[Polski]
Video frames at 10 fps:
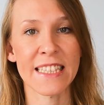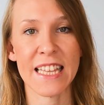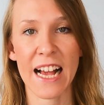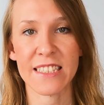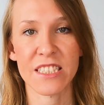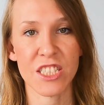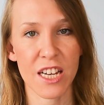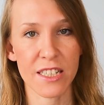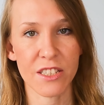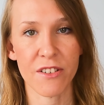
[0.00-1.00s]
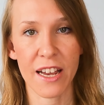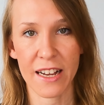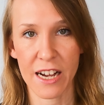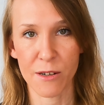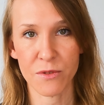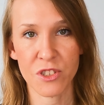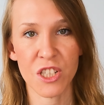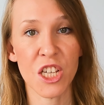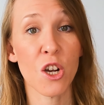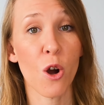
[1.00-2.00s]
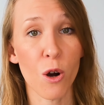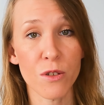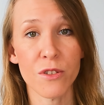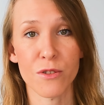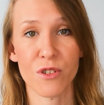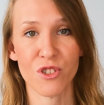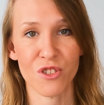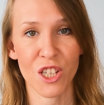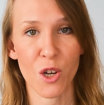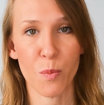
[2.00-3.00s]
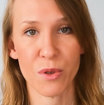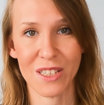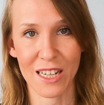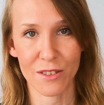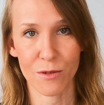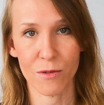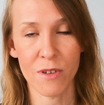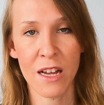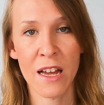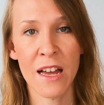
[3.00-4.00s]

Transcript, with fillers: Tak tax Shelter Account, czyli kont odroczonego podatku.